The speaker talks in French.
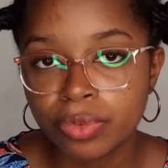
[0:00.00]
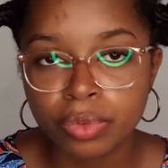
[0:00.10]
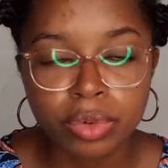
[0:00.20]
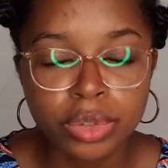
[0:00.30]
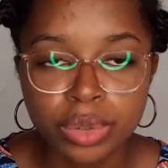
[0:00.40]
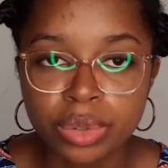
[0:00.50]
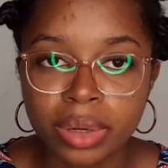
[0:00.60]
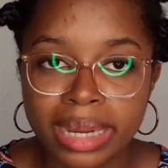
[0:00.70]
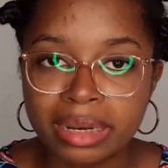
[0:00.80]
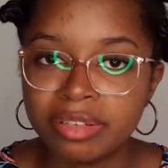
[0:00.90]
culture
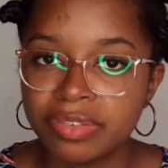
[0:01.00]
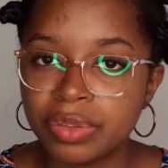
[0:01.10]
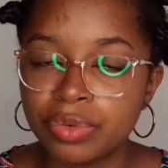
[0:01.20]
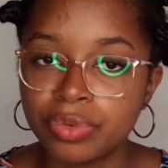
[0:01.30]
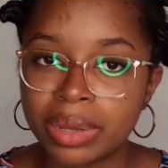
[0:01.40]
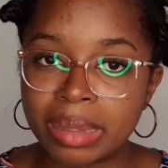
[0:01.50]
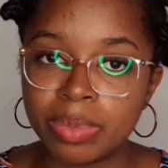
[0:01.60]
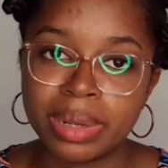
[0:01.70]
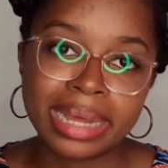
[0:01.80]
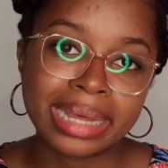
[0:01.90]
élevée, de
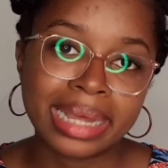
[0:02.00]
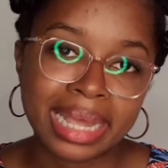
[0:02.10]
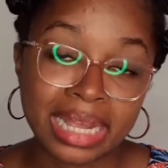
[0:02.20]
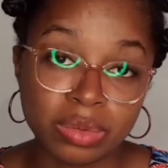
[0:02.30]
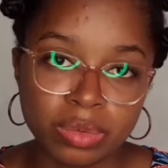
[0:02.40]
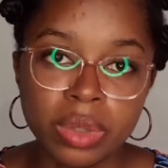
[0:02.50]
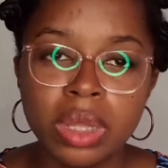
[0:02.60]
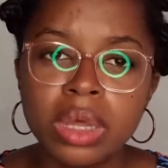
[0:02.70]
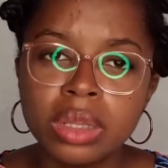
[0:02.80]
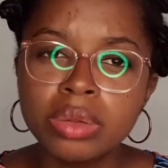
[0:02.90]
vocabulaire et tout.
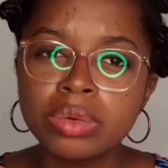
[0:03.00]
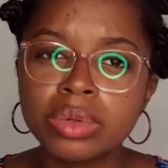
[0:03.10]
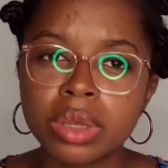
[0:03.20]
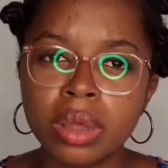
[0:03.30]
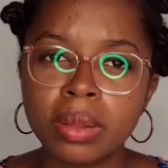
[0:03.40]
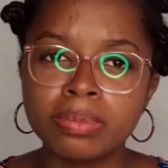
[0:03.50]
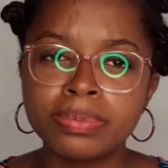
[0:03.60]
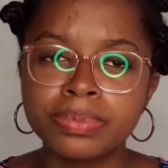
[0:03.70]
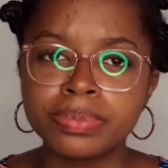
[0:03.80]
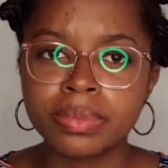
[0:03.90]
Donc, euh,
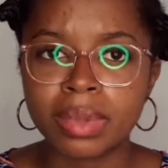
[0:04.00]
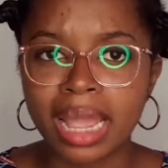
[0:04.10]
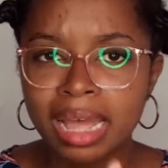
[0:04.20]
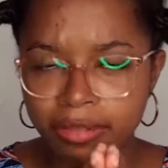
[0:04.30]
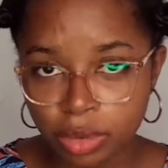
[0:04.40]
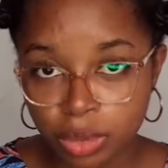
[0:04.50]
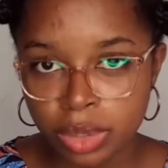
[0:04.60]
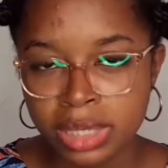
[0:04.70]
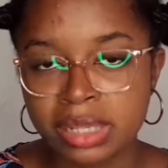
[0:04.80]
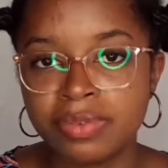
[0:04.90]
avant de
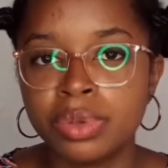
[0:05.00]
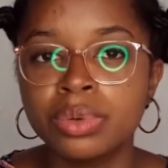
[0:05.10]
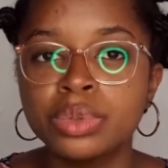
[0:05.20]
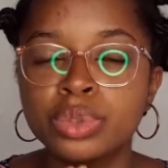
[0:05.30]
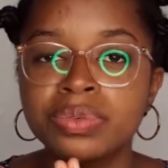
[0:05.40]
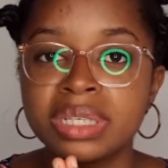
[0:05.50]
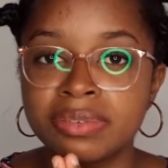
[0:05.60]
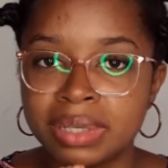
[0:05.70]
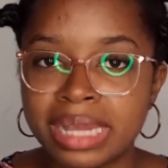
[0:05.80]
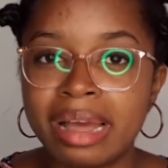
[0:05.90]
continuer cette vidéo, je vous
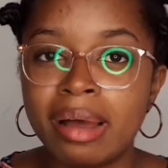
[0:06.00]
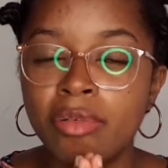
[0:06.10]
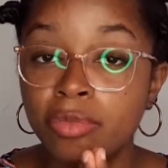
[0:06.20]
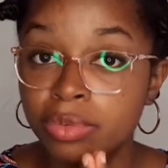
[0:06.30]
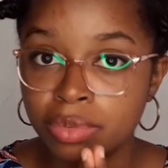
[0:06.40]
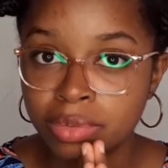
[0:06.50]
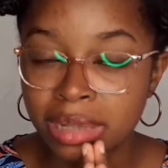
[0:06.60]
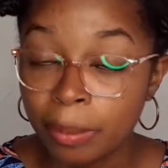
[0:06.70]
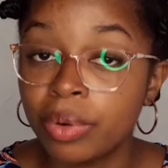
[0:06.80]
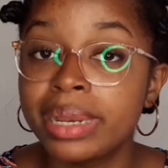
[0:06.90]
invite à vous
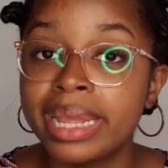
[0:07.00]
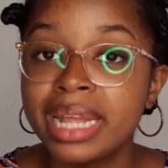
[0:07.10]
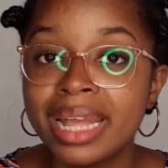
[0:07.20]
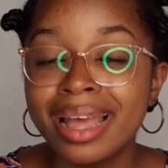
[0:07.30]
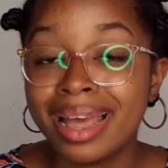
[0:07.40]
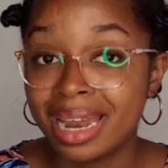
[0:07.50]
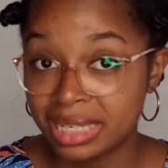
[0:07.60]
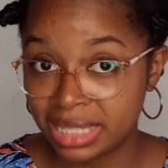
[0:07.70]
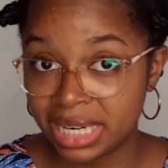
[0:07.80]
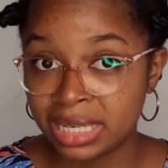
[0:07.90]
abonner à la
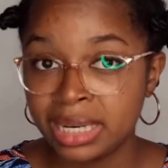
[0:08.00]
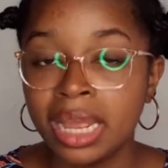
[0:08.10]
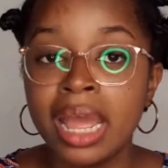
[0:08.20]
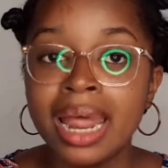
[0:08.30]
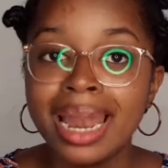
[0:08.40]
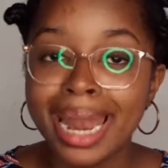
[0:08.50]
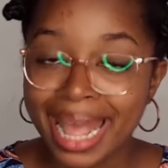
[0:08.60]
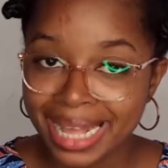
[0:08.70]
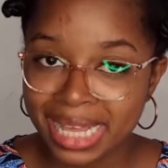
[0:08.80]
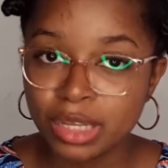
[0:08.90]
chaîne,
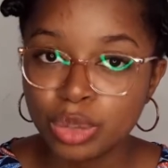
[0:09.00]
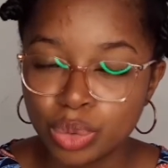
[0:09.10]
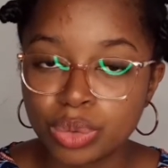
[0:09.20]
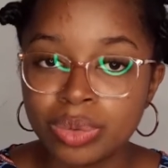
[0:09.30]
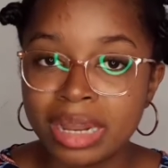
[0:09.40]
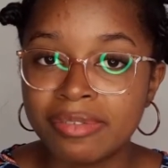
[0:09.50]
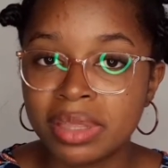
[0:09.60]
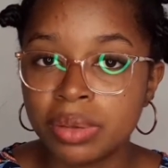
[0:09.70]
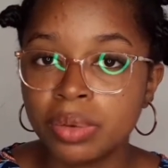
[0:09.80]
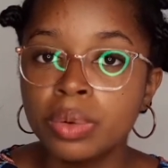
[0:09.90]
liker surtout la
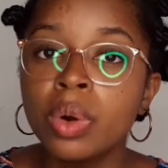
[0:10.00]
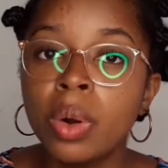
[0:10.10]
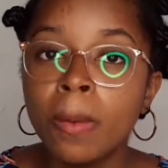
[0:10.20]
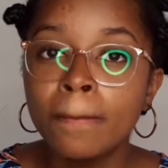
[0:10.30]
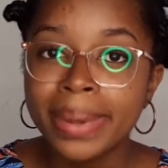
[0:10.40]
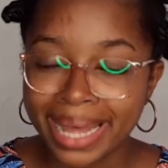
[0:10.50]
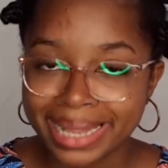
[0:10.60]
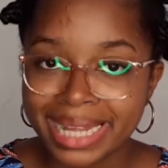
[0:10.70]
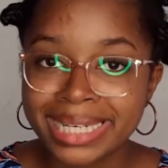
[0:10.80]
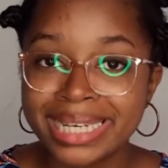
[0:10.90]
vidéo,
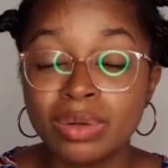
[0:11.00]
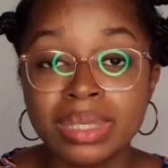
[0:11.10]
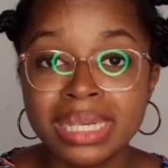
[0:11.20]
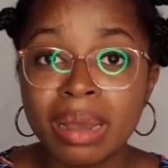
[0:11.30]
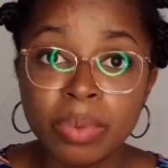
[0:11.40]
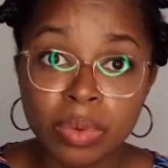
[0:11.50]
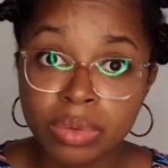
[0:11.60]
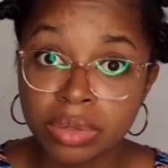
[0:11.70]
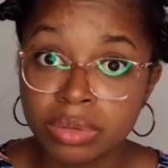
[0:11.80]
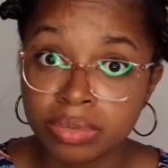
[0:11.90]
partager aussi. à beaucoup a
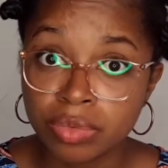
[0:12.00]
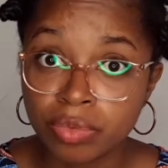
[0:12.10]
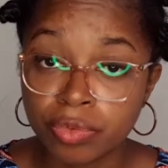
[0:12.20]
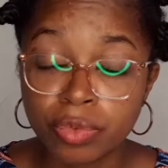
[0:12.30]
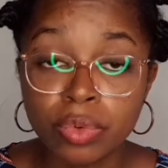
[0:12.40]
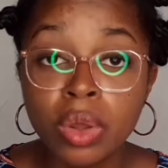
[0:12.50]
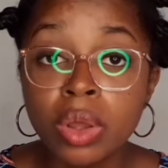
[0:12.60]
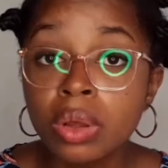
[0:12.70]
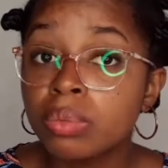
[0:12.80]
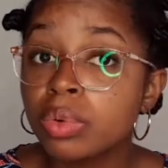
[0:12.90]
beaucoup vous,
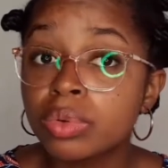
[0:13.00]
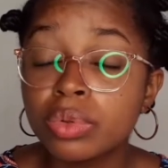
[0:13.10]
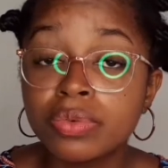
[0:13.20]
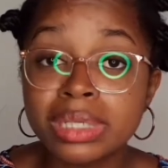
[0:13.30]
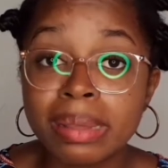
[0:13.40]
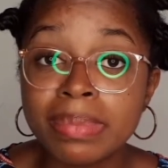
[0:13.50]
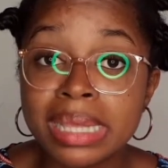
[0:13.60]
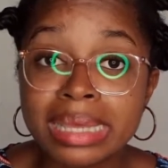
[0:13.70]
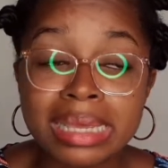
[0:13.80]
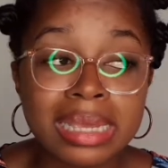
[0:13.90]
beaucoup de vos amis
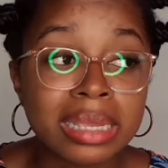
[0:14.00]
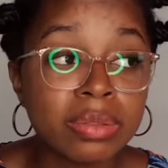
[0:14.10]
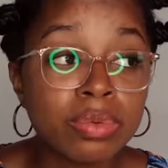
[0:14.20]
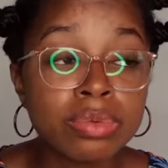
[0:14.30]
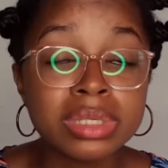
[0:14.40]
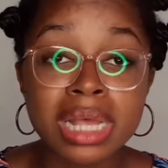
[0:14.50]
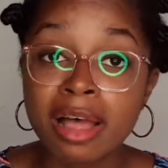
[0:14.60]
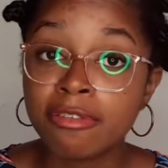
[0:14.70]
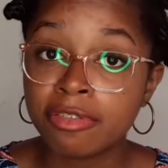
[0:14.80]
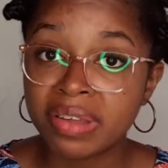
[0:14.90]
qui ne savent